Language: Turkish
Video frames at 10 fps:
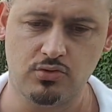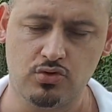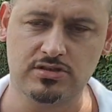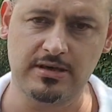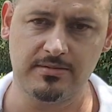
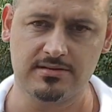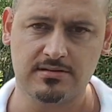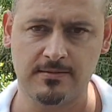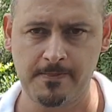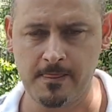
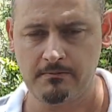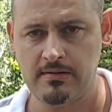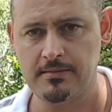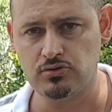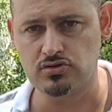ustamız
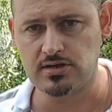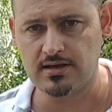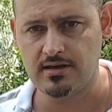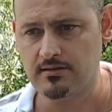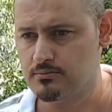Mehmet
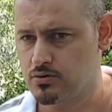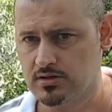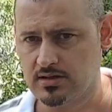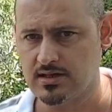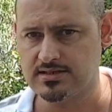Usta'ya
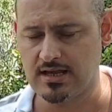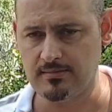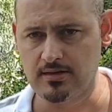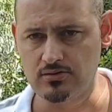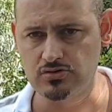buradan da
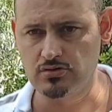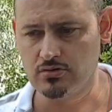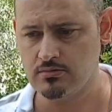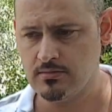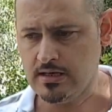selamlarımı
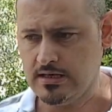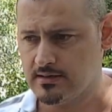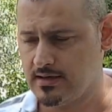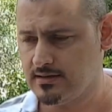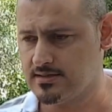sunuyorum.
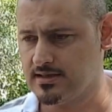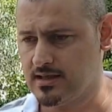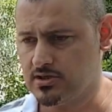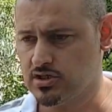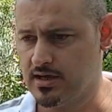Kendisine
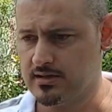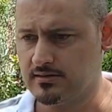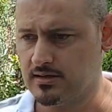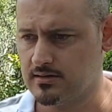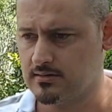rica
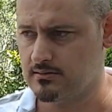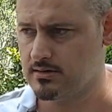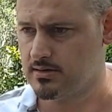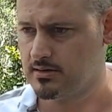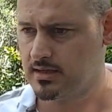ettik.
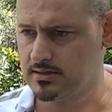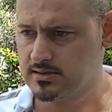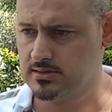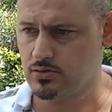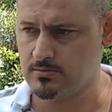Ee,
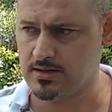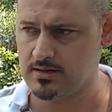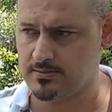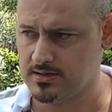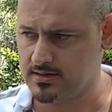kendisi normalde bir